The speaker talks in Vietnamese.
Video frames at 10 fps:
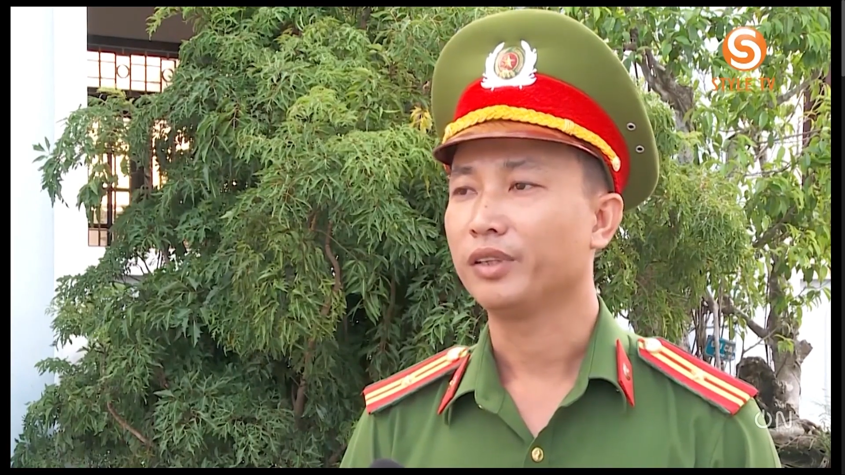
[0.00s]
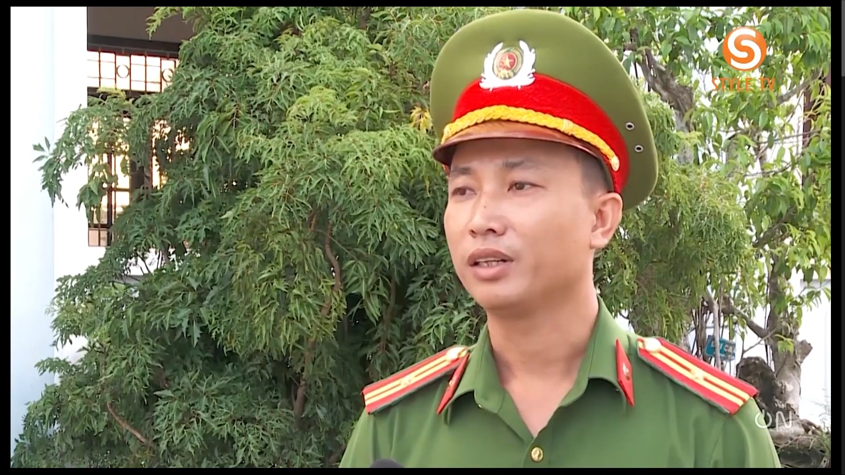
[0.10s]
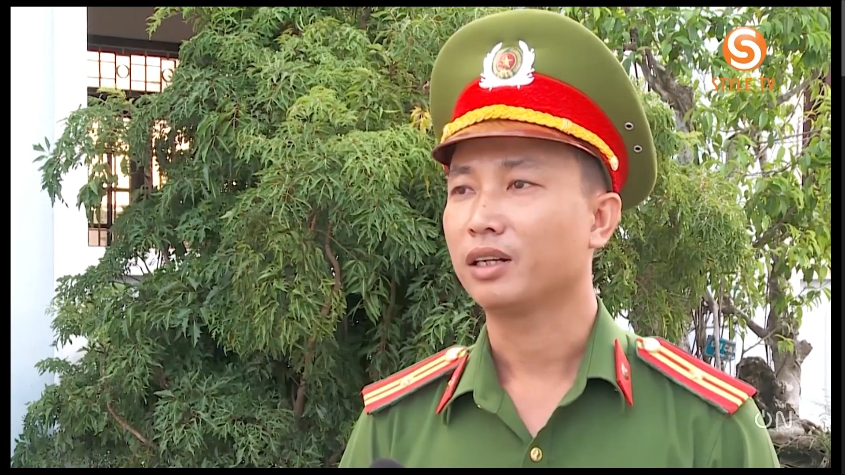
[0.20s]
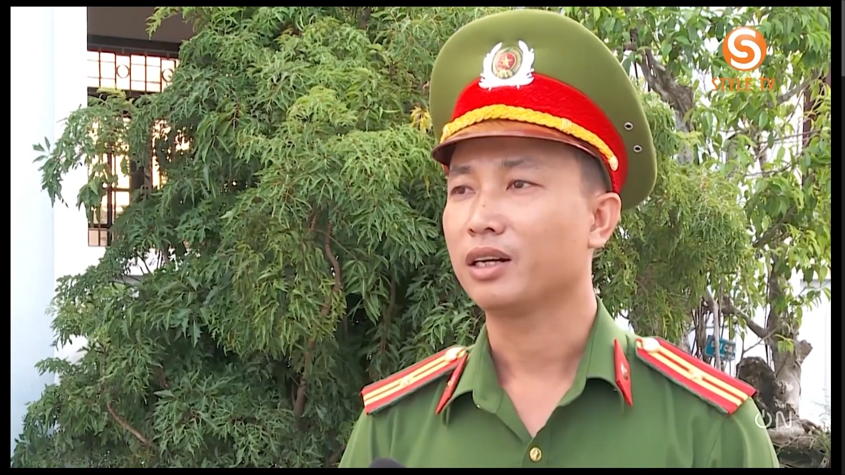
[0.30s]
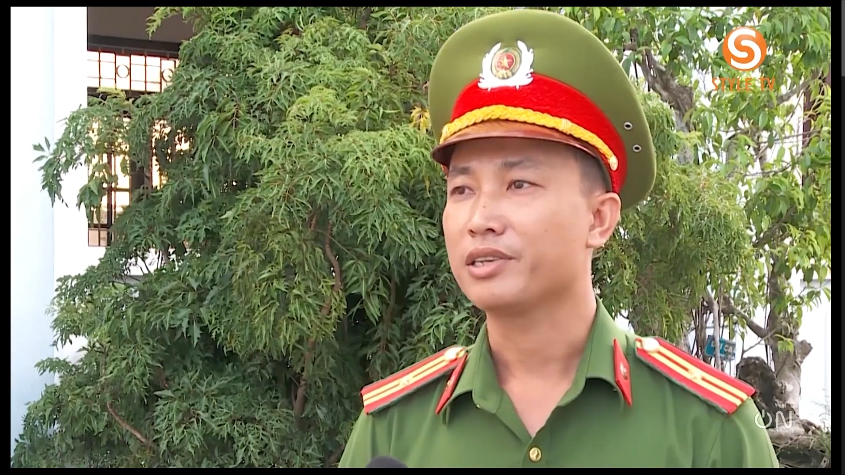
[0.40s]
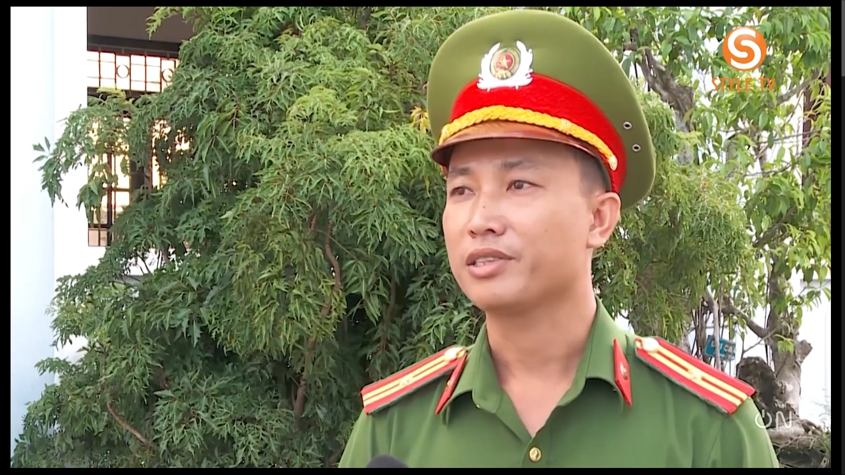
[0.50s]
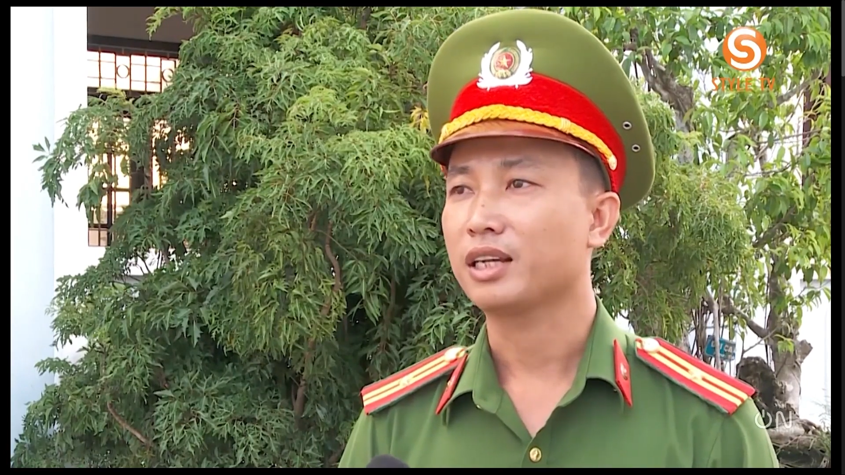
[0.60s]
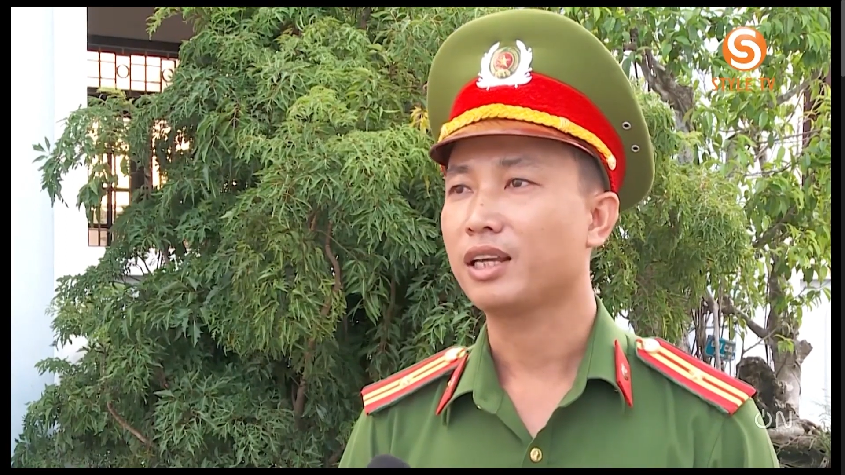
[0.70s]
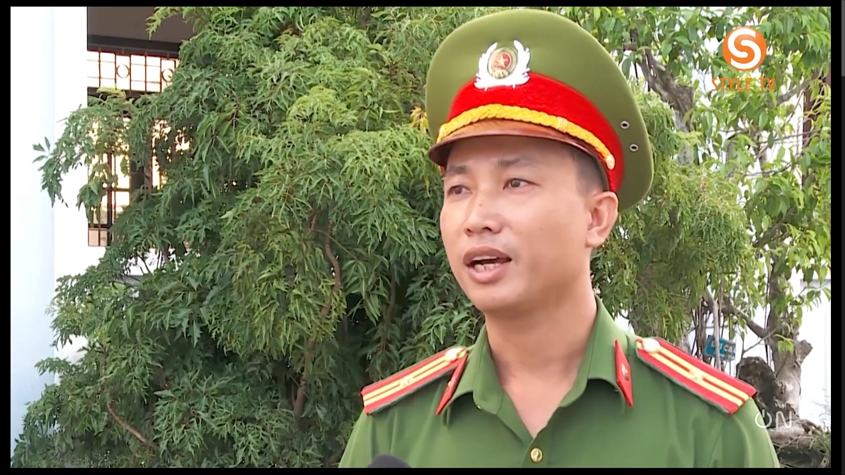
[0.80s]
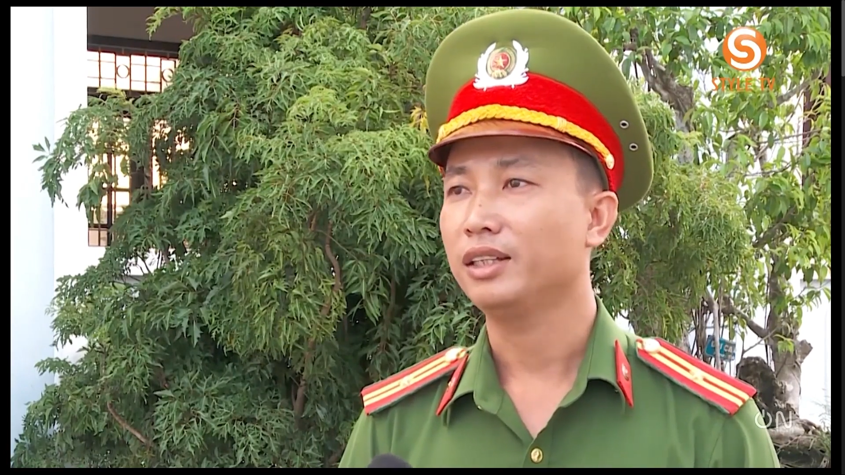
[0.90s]
việc
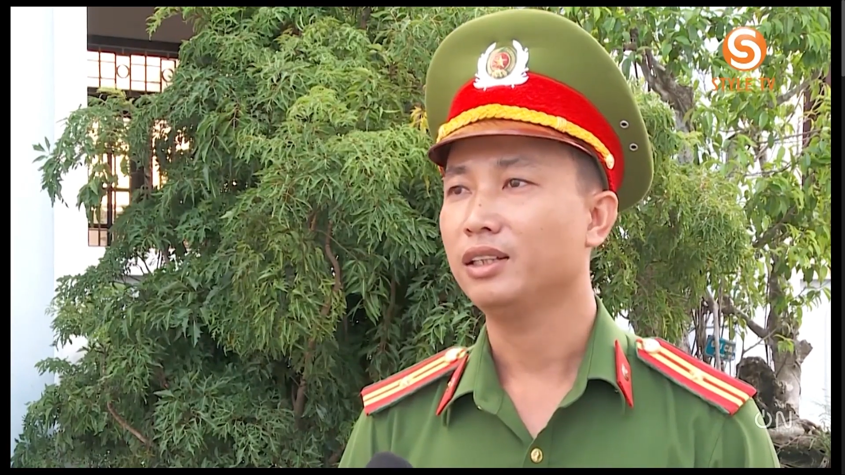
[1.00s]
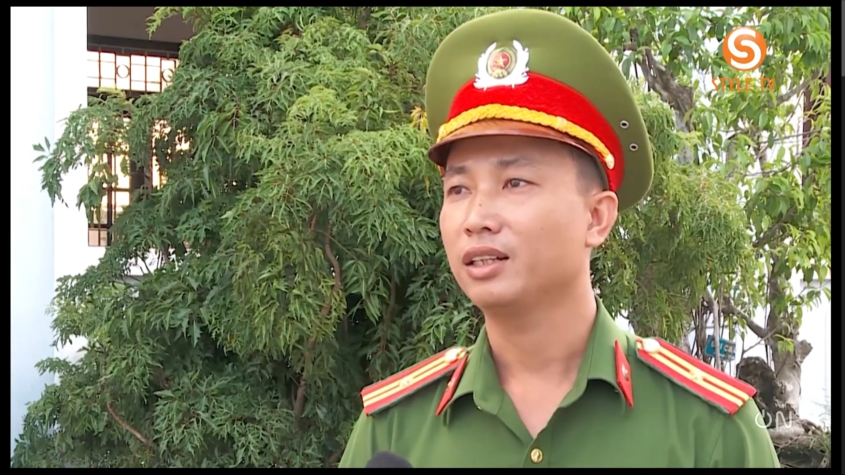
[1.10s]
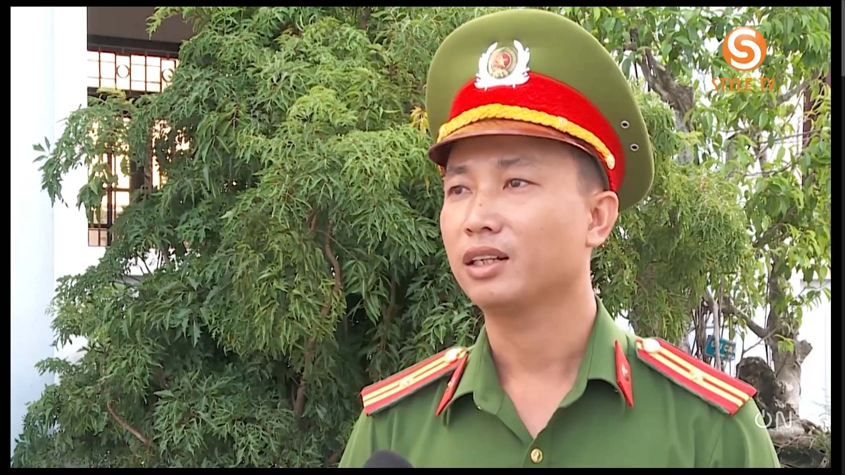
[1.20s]
xả thải